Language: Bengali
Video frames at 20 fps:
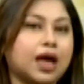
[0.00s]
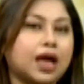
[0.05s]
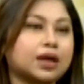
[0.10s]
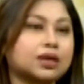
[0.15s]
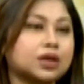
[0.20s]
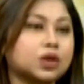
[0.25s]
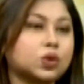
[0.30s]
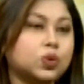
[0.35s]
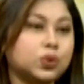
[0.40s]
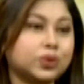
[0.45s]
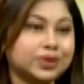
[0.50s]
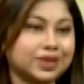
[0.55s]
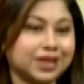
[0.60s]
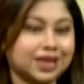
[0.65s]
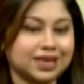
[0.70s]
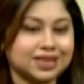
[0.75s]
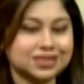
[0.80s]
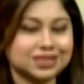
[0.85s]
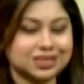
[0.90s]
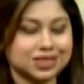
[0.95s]
একটা
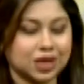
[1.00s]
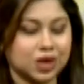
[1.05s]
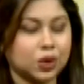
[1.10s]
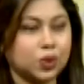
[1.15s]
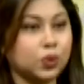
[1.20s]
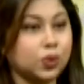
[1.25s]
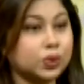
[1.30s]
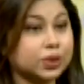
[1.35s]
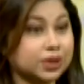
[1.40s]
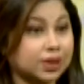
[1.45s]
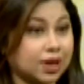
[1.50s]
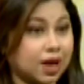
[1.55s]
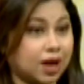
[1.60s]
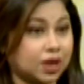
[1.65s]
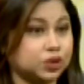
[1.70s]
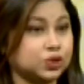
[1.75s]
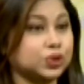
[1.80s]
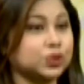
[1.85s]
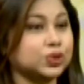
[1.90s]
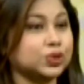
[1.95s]
কুর্তিজ কুর্তা
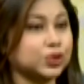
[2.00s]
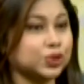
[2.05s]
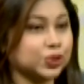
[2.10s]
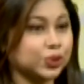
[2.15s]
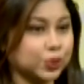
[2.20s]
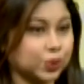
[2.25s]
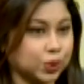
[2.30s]
ছোট ছোট